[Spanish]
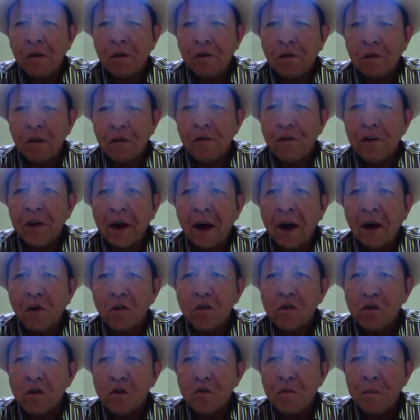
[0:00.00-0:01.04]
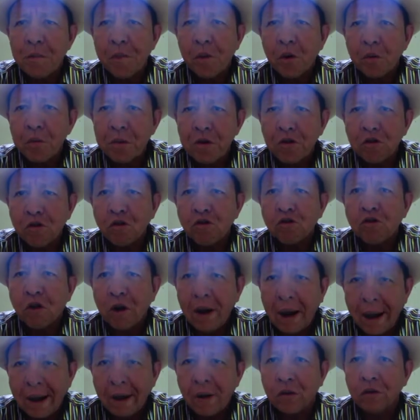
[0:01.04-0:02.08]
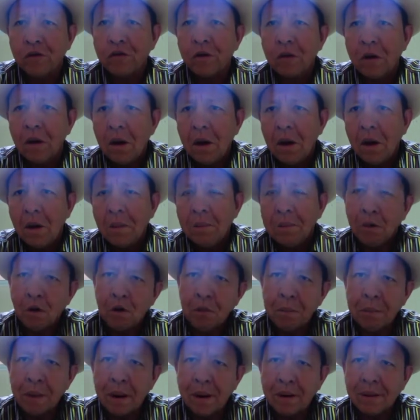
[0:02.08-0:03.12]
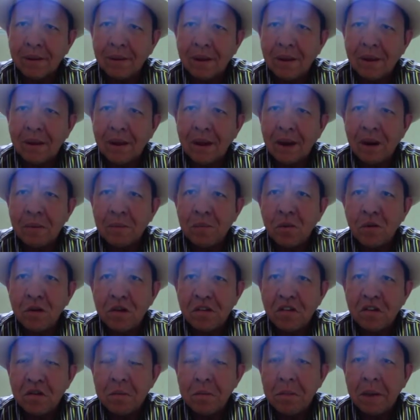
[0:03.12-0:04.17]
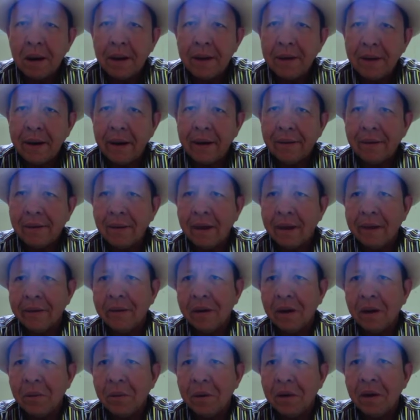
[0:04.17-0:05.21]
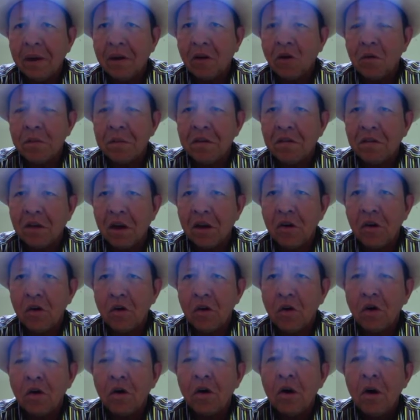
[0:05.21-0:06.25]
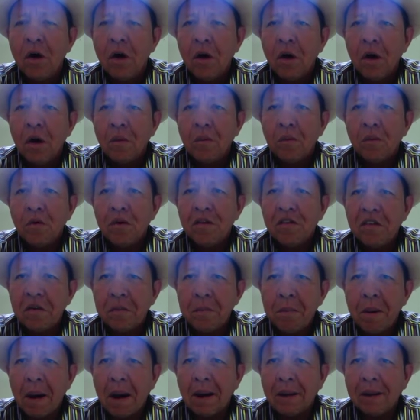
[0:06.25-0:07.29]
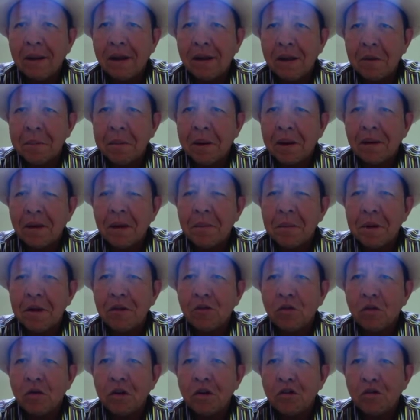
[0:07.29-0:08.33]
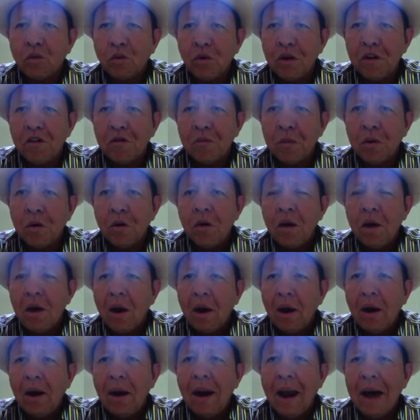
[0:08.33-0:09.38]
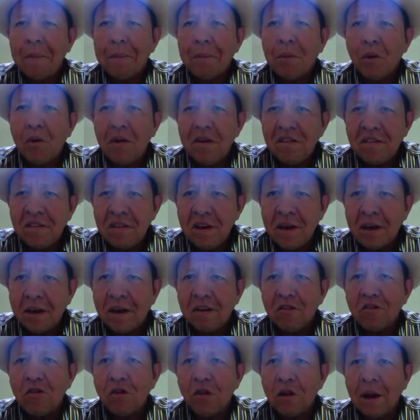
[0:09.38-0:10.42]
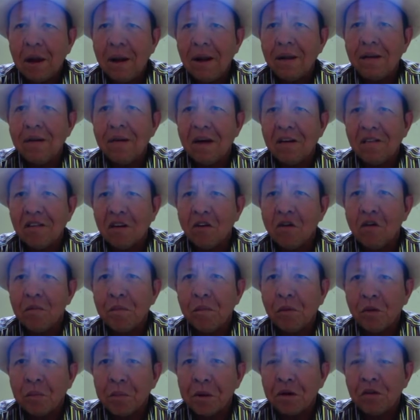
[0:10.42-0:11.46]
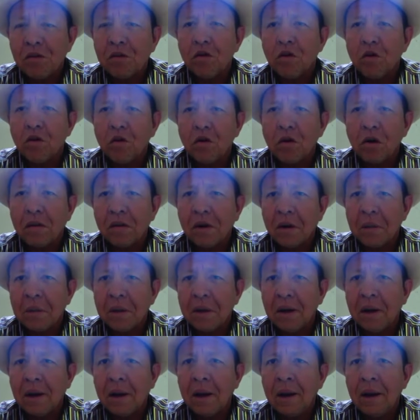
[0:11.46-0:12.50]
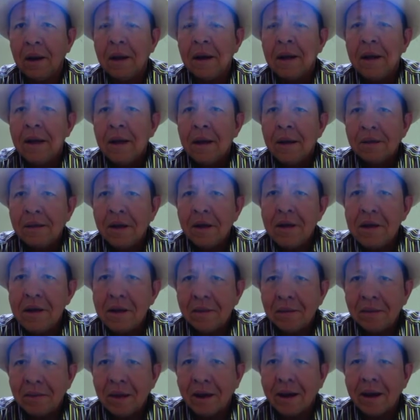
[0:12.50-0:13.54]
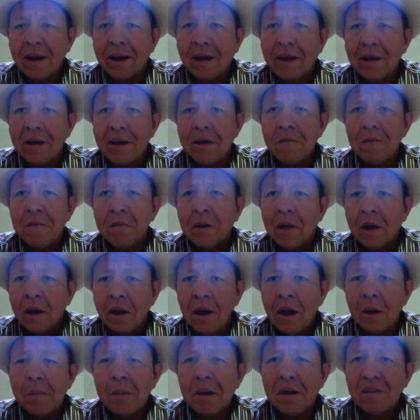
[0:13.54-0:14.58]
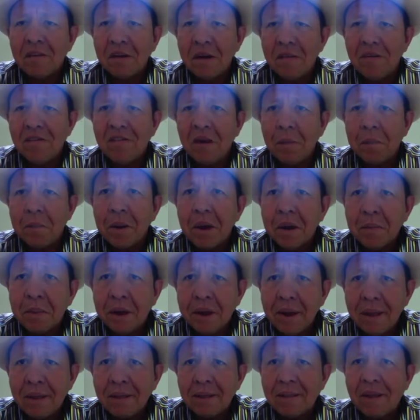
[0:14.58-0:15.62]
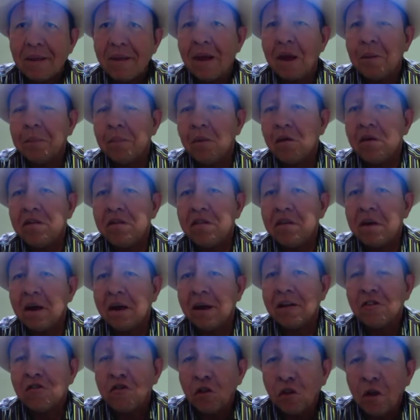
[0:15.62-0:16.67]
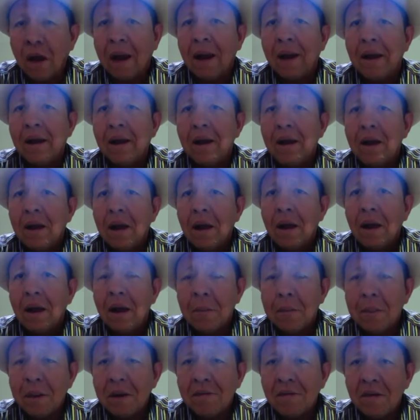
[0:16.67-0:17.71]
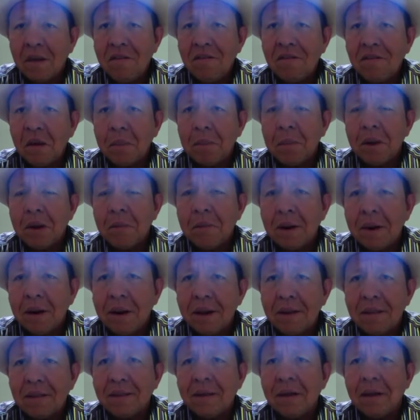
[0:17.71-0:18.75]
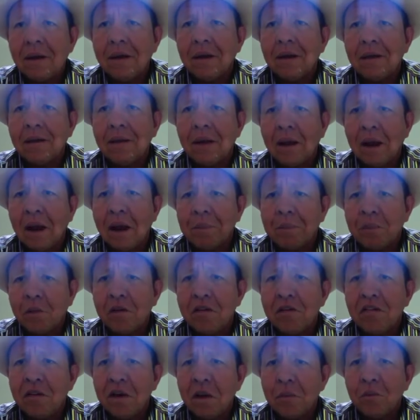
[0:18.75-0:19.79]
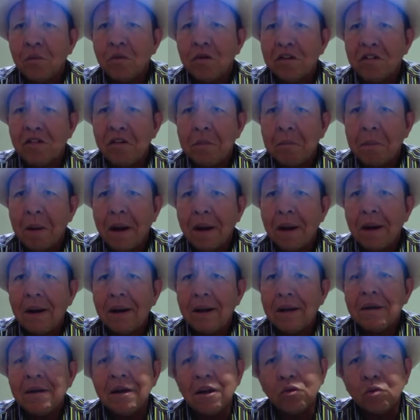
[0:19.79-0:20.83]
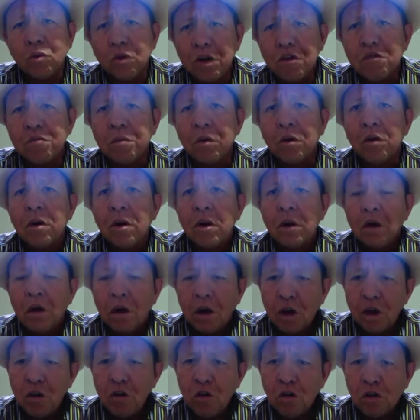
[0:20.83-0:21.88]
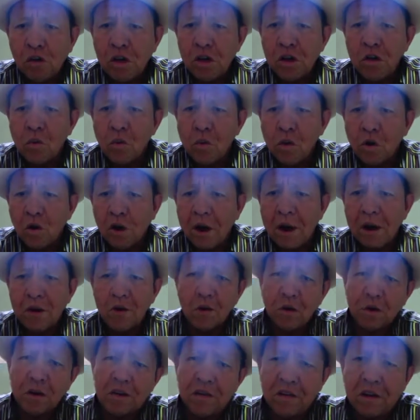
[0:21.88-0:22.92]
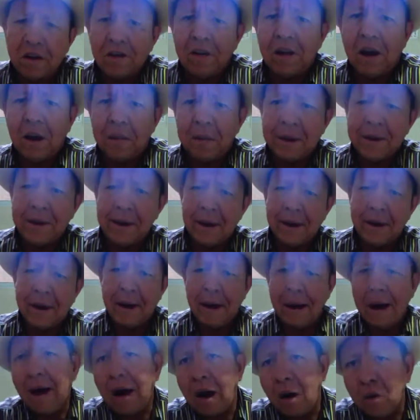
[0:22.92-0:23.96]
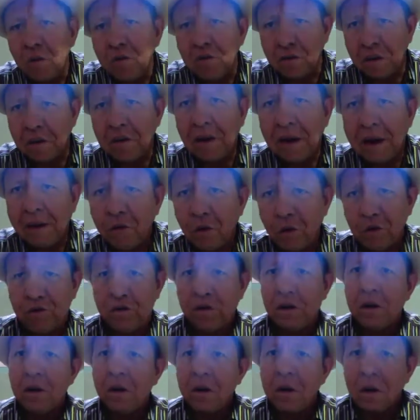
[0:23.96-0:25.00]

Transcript: se fijaron compromisos claros por parte de la municipalidad a través del comisario municipal del Departamento de Turismo. La Policía Nacional ya se comprometió a través del Teniente Jarrín la presencia permanente de la Policía Nacional, la presencia permanente de la Policía Municipal y de Turismo. Ellos tienen un horario de 6 de la mañana a 11 de la noche.